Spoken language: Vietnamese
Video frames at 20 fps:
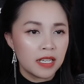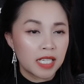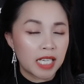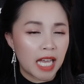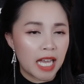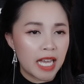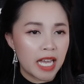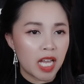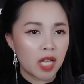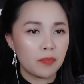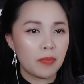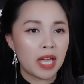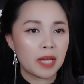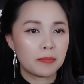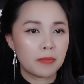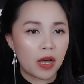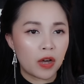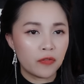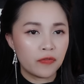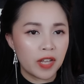Cả hai bác
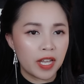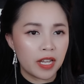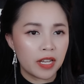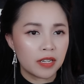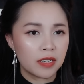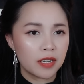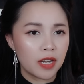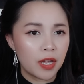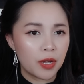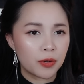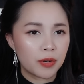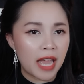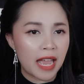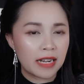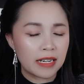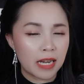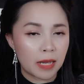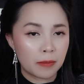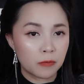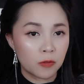bảo vệ đều
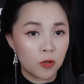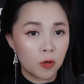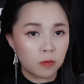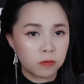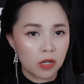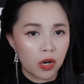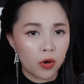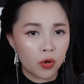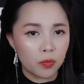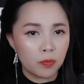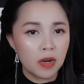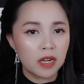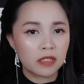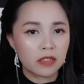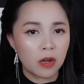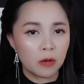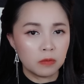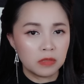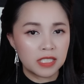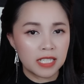đang nằm gục đầu bất
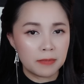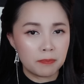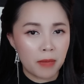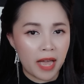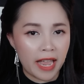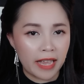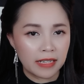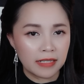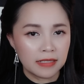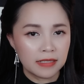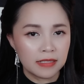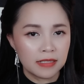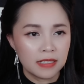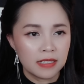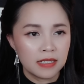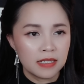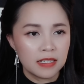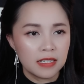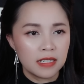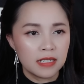động trên bàn,
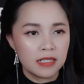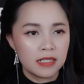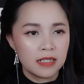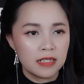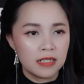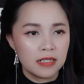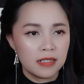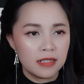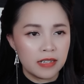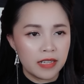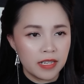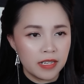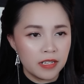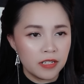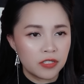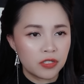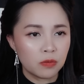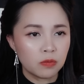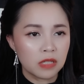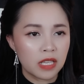Lý
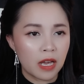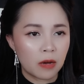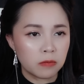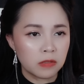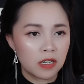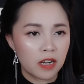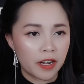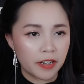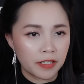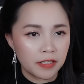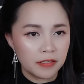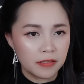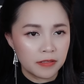rung giọng gọi.